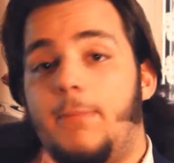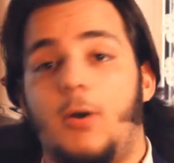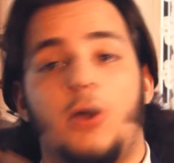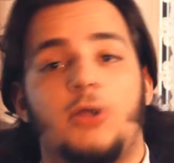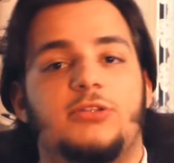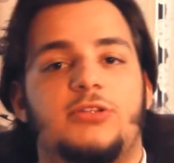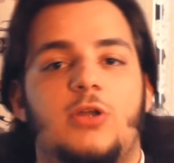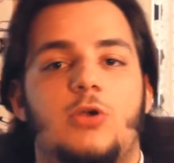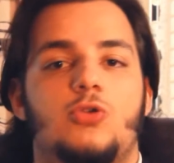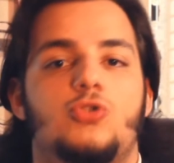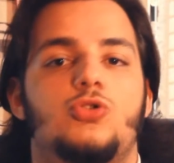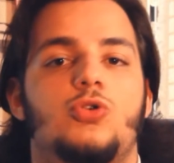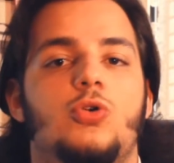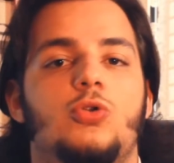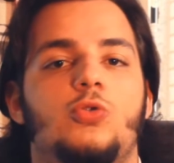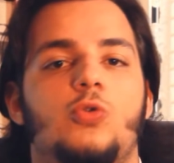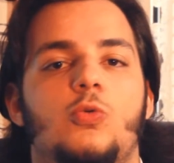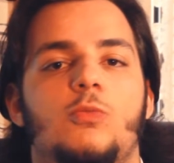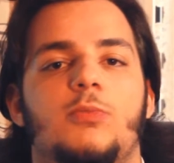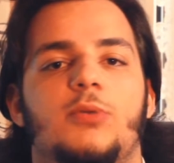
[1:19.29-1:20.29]
Portano su
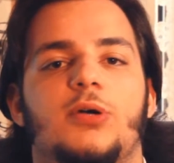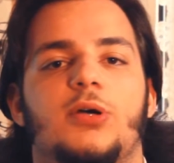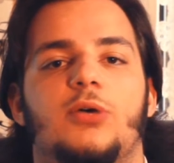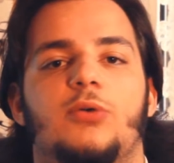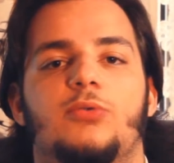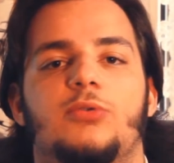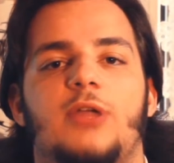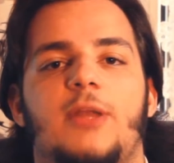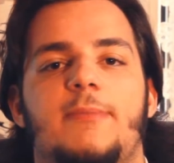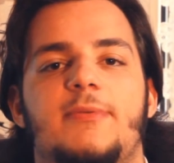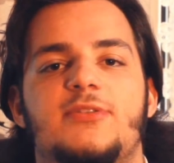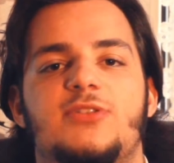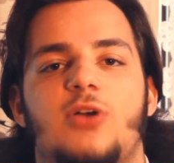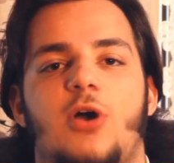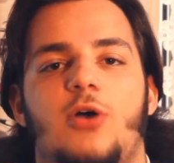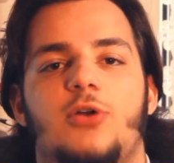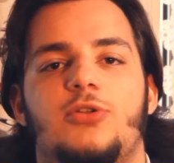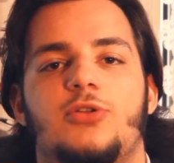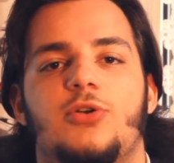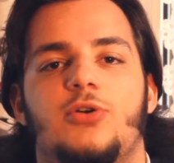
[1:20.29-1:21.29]
YouTube un
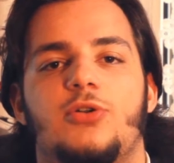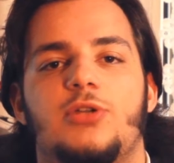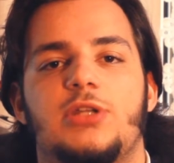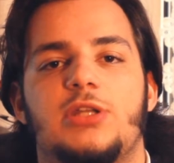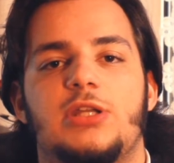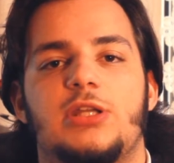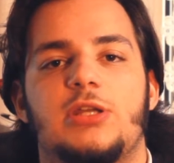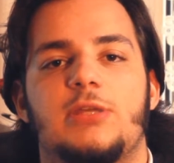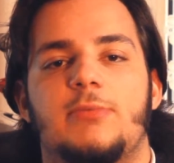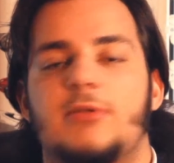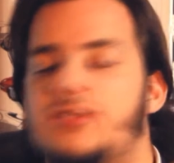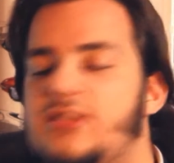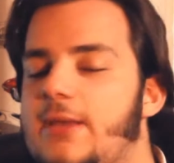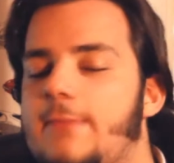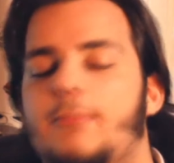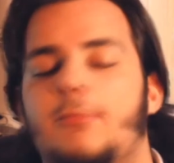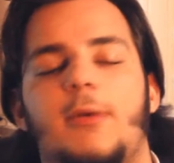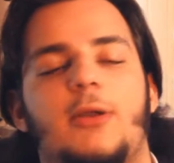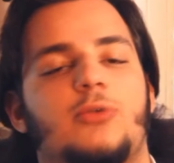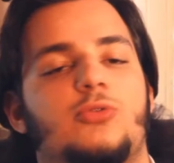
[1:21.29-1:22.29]
episodio di, per
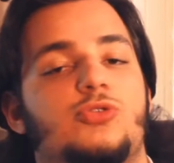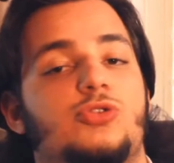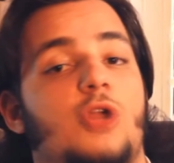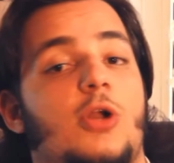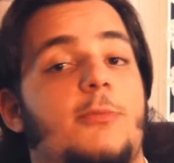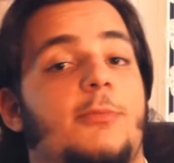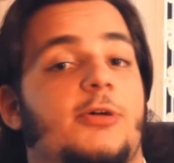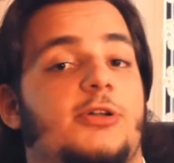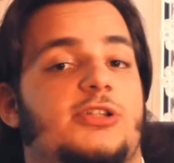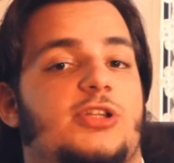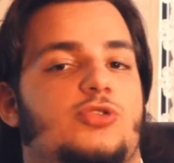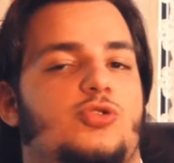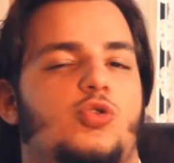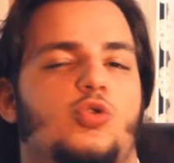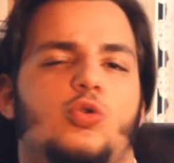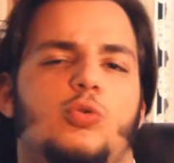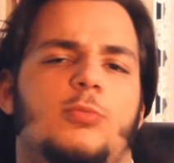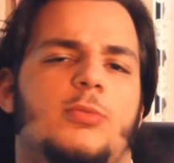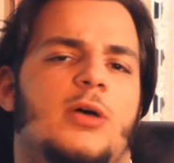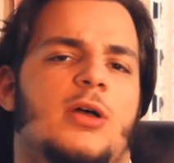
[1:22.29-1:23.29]
esempio, Marcus Crown porta su
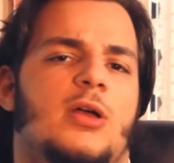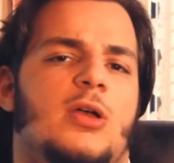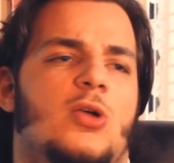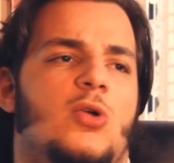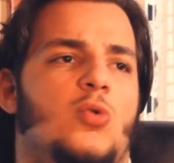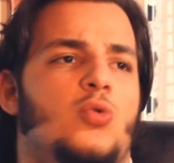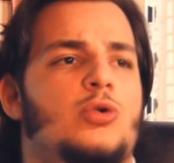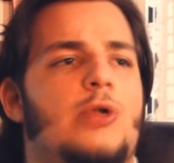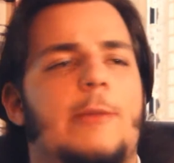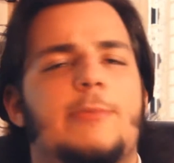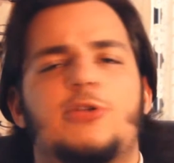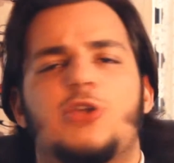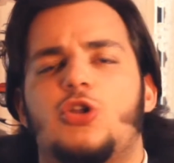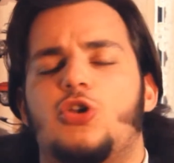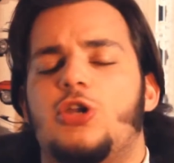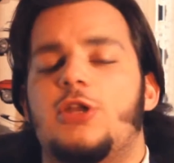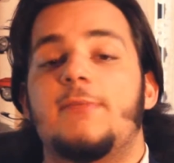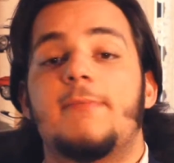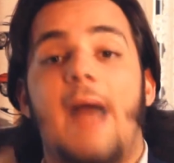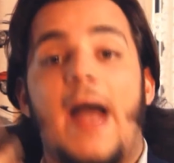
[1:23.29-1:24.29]
YouTube un
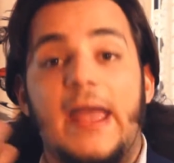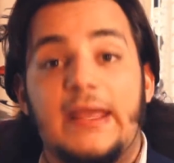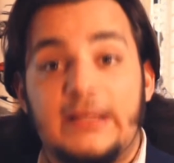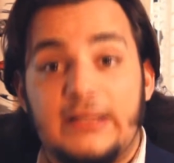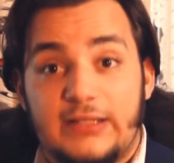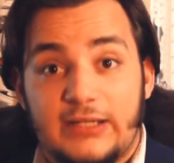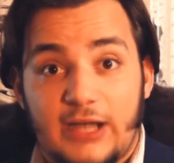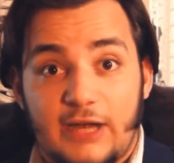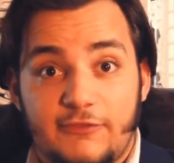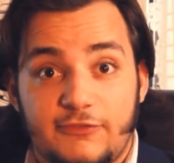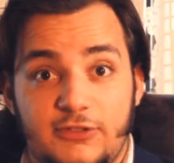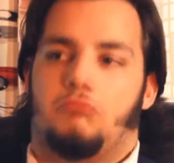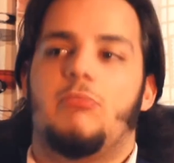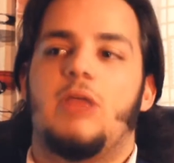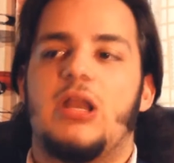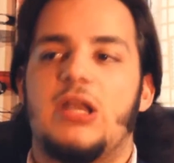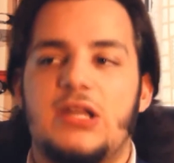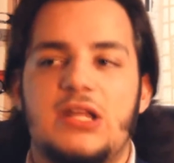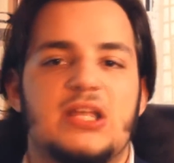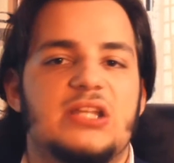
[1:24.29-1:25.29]
episodio di Minecraft,
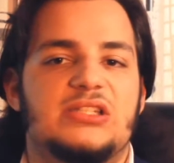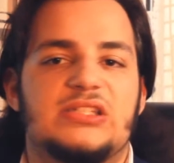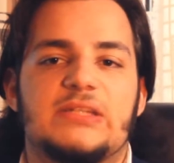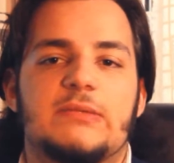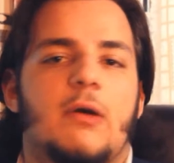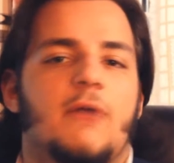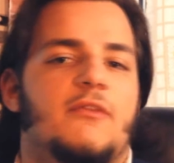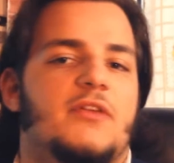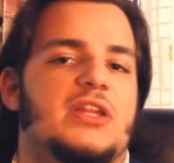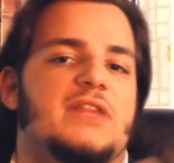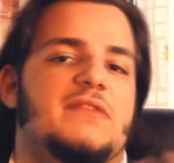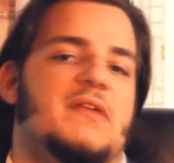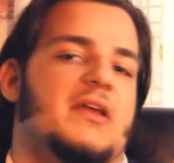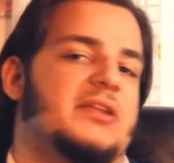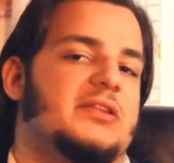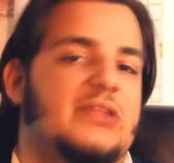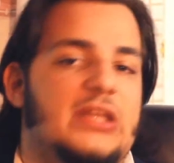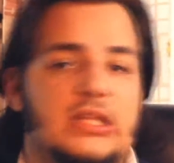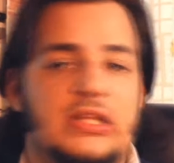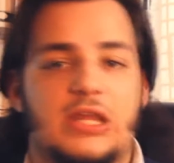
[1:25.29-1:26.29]
bellissimo, vi
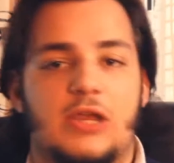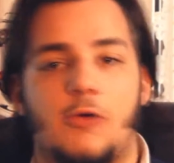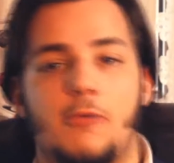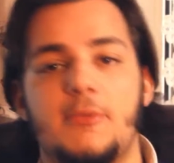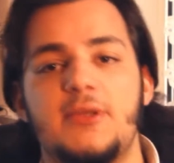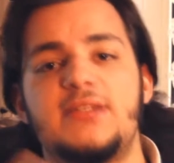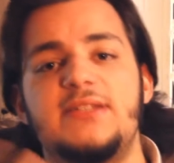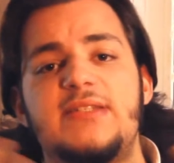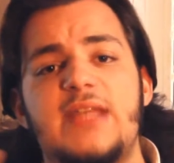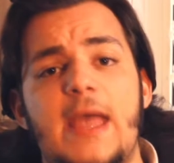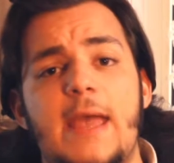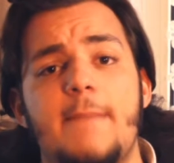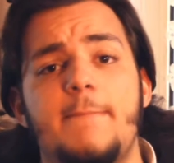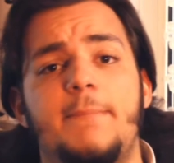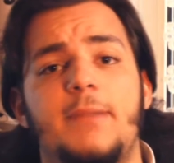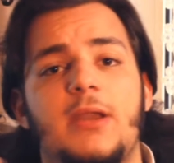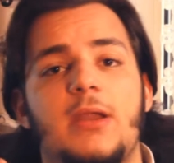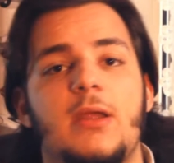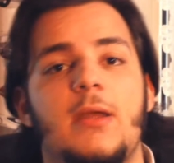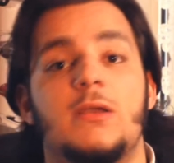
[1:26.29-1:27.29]
divertite come
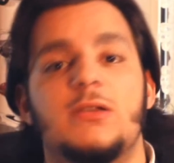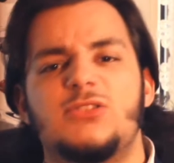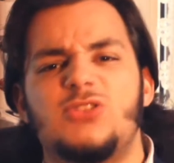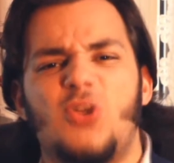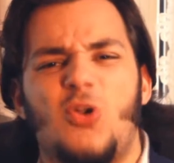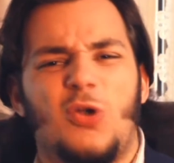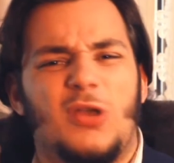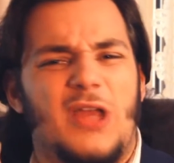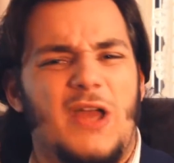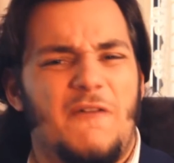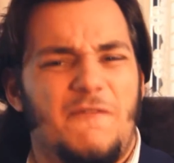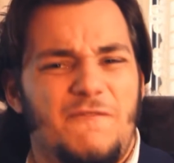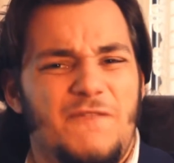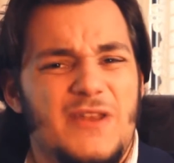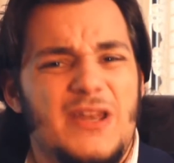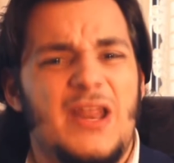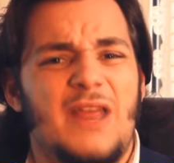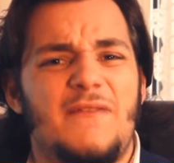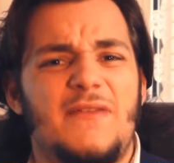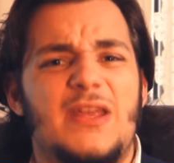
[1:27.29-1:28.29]
sempre, solo che a
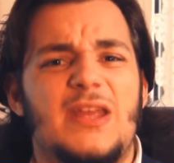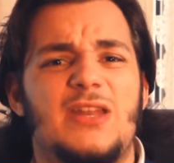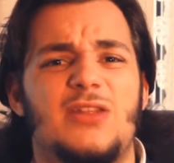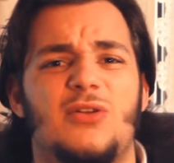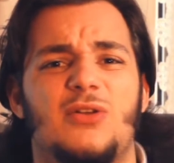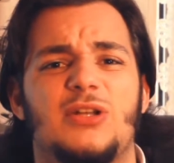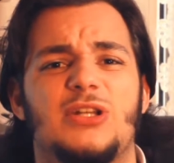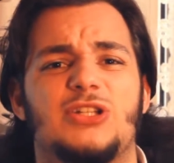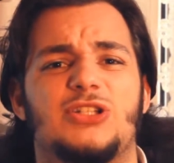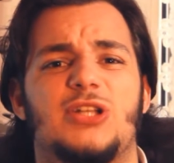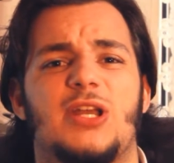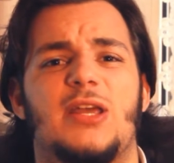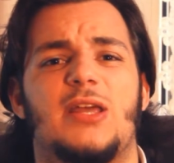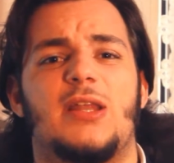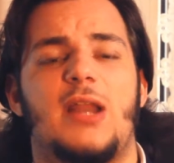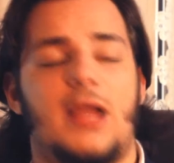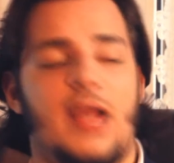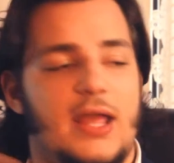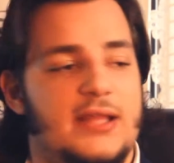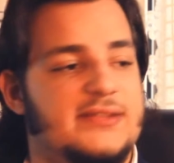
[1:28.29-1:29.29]
fine video
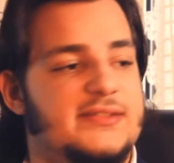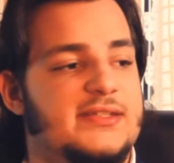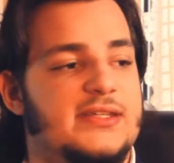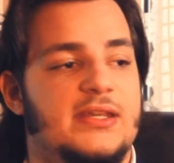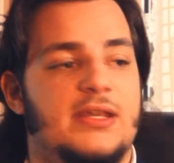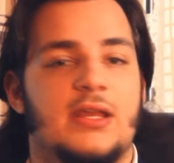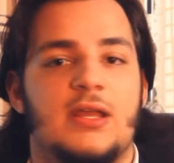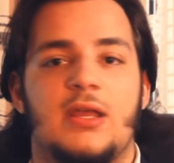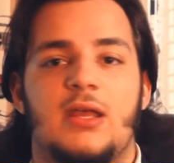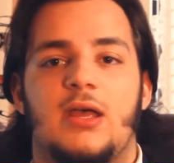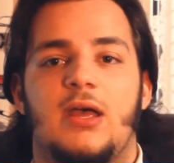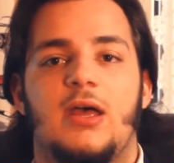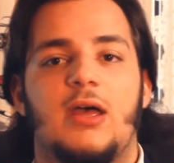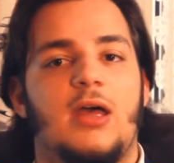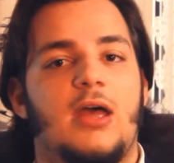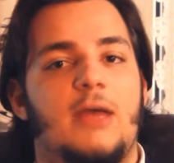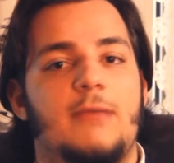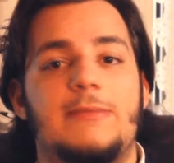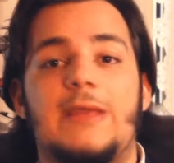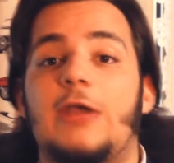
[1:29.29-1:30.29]
dice ragazzi
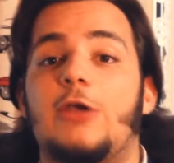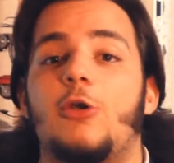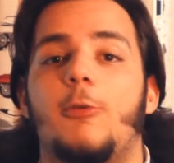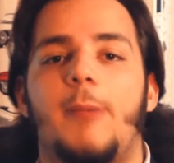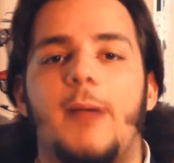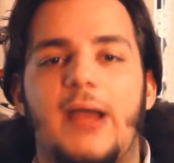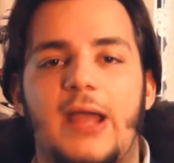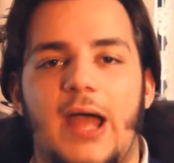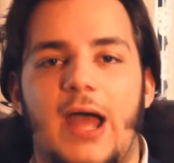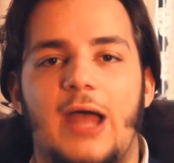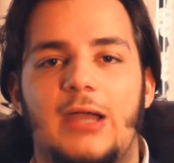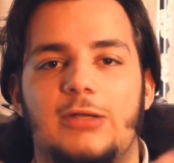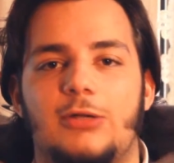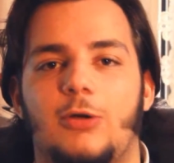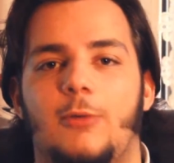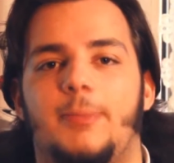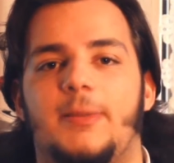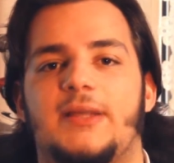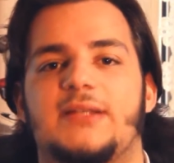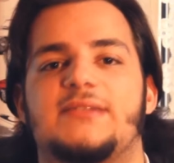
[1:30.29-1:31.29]
eh, mi hanno
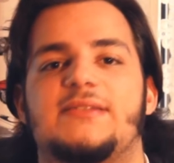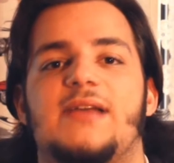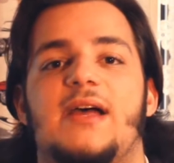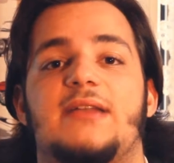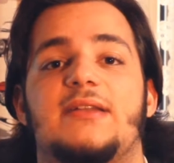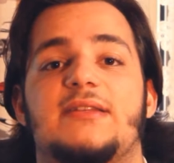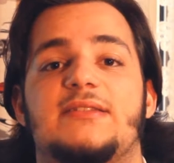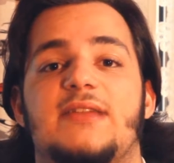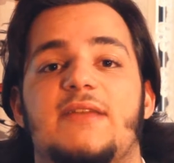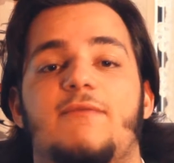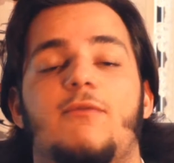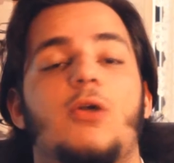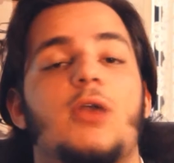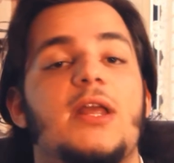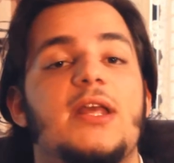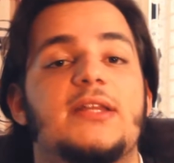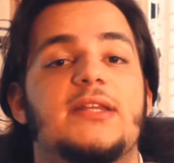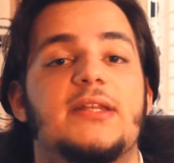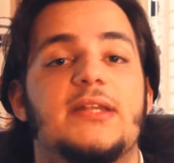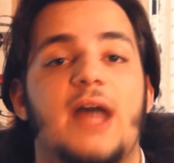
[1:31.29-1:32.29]
pagato, passate se
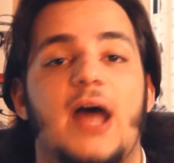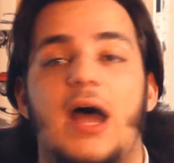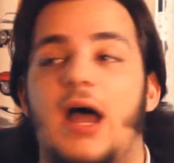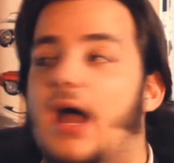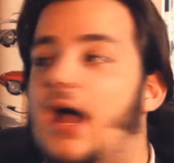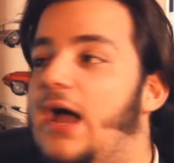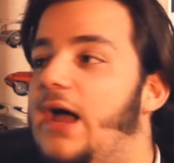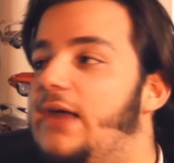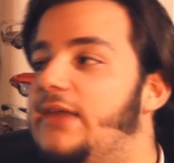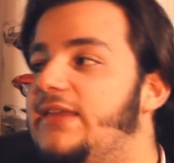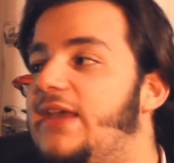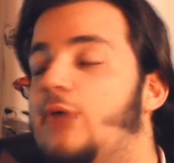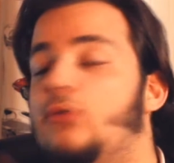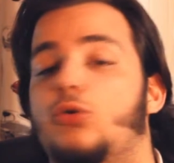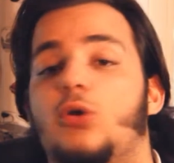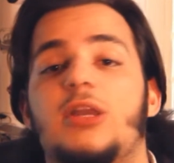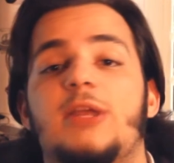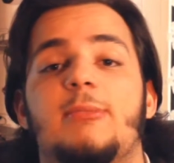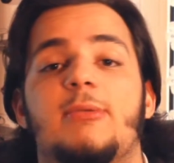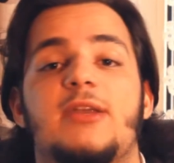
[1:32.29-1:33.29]
volete dagli
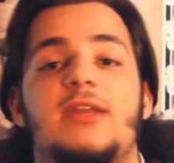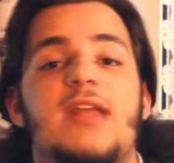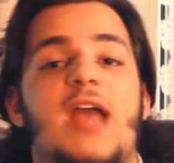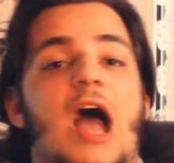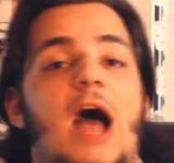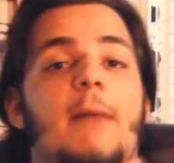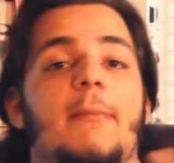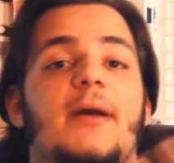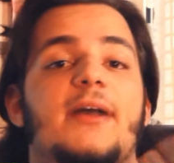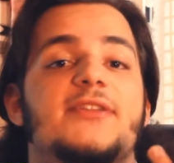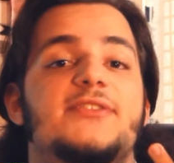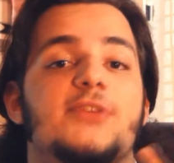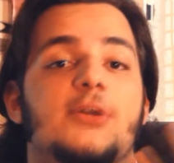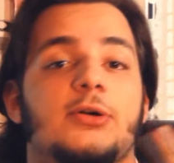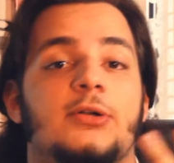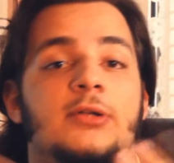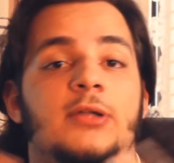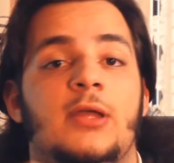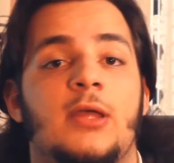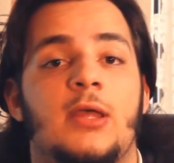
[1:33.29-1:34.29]
audiolibri di
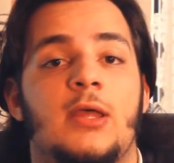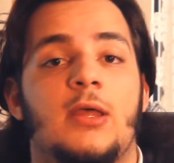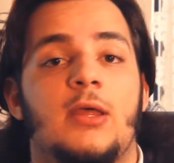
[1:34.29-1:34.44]
Amazon,